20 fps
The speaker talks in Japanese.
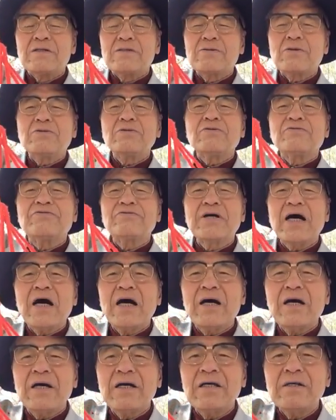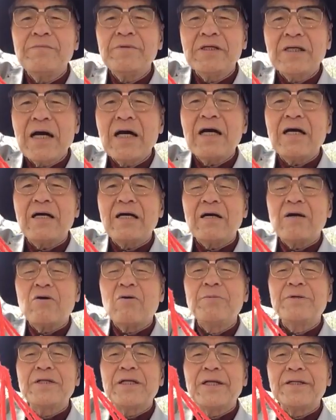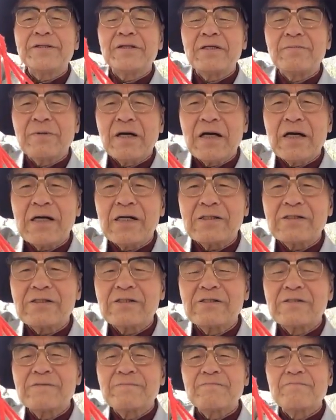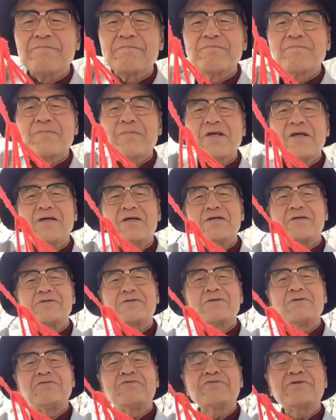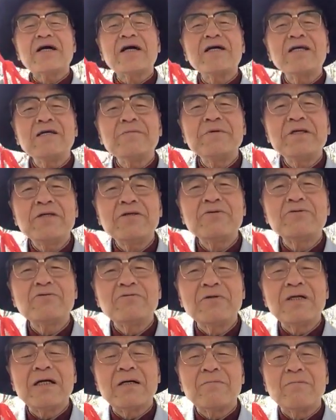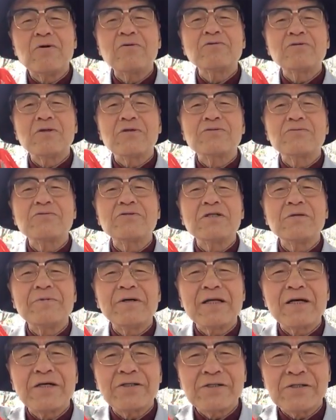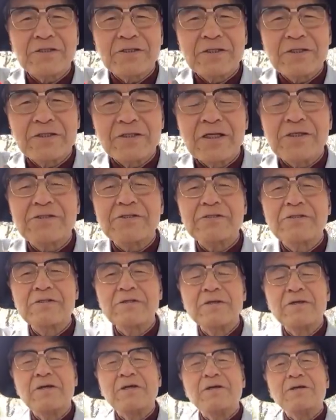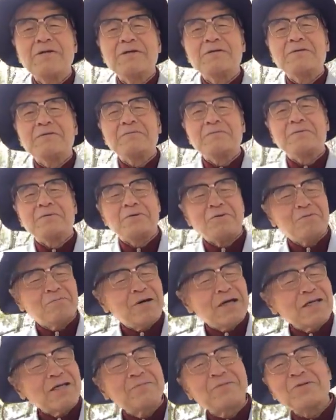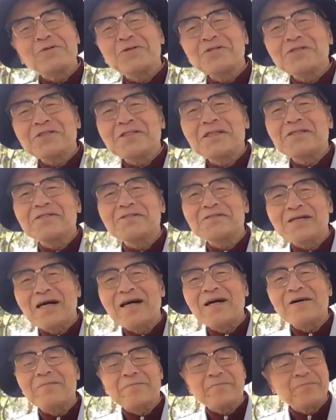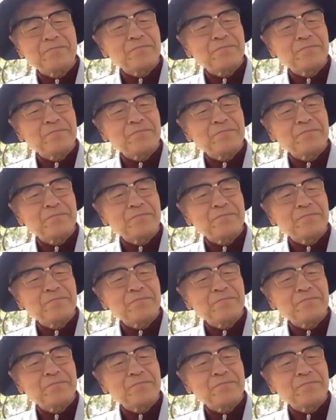そういう深い意味が込められています。その深い意味いうのは僕の作り話ですこの巻き戻しですが